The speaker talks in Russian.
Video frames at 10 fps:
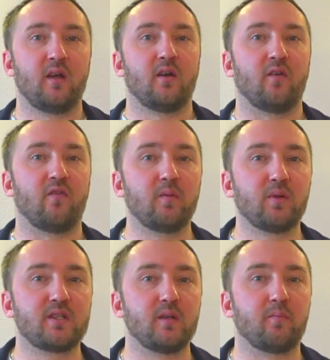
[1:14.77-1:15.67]

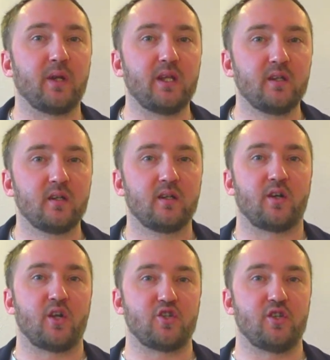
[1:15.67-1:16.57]
выплате при
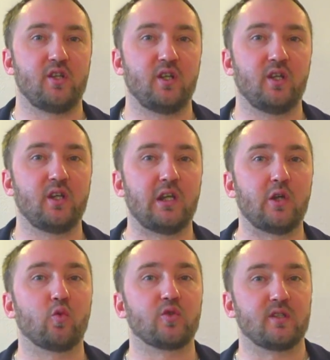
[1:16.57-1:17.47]
рождении или
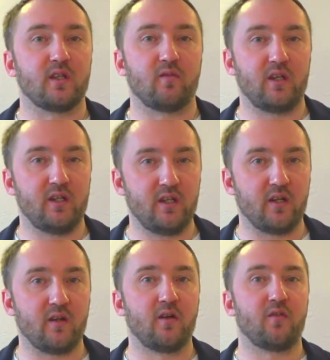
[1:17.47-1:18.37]

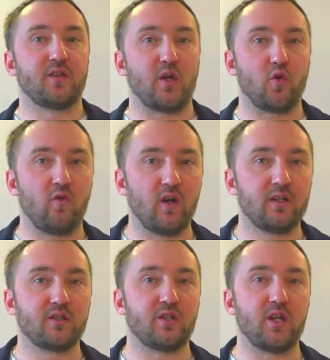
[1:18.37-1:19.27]
усыновлении второго,
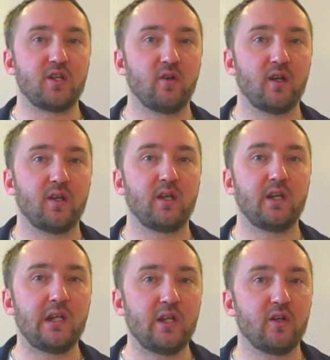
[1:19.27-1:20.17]
третьего
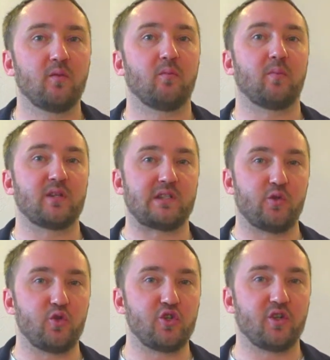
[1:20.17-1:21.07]
или
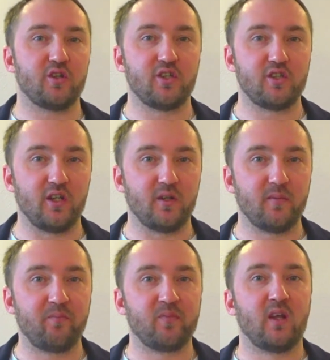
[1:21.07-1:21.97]
последующих детей.
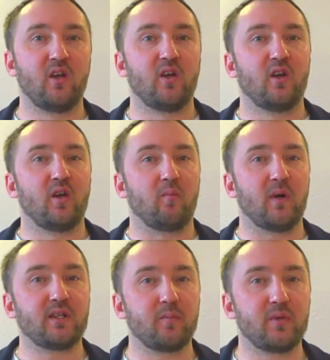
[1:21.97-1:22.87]

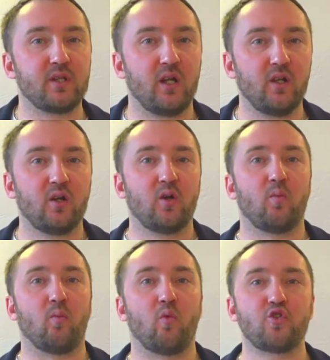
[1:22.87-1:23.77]
Мат-капитал
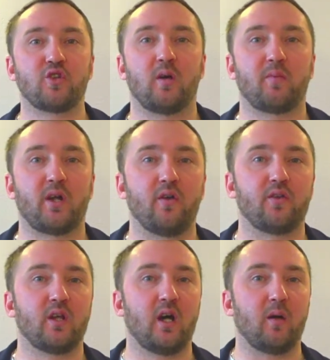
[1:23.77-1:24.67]
можно направить
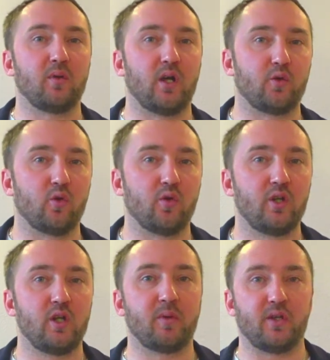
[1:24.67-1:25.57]
на оплату
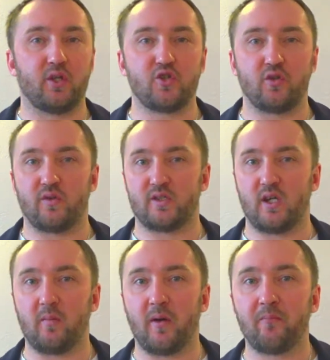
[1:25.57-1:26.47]
ипотечного
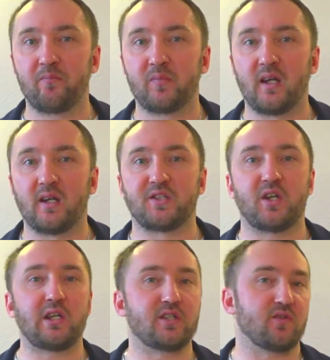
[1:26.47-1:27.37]
займа,
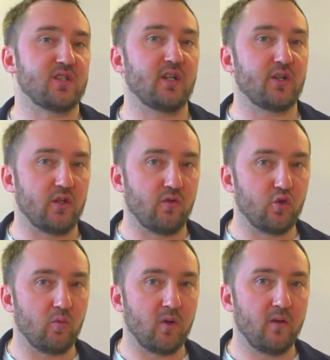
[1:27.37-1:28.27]
строительство загородного
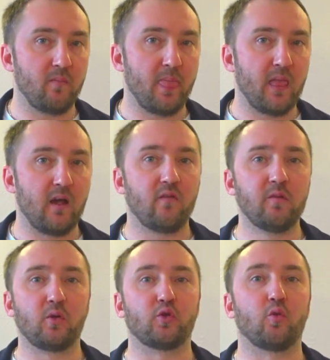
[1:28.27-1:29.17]
дома,
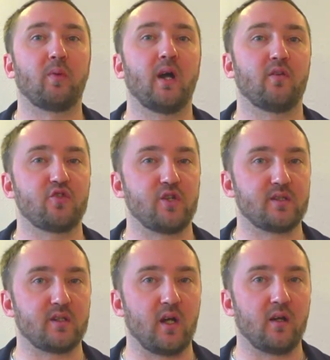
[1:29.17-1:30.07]
выплату пая в
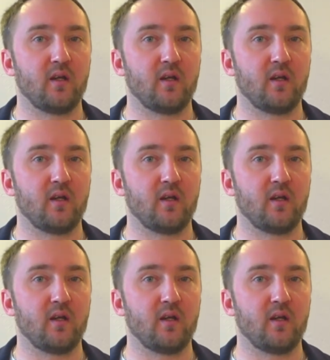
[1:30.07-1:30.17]
ЖСК.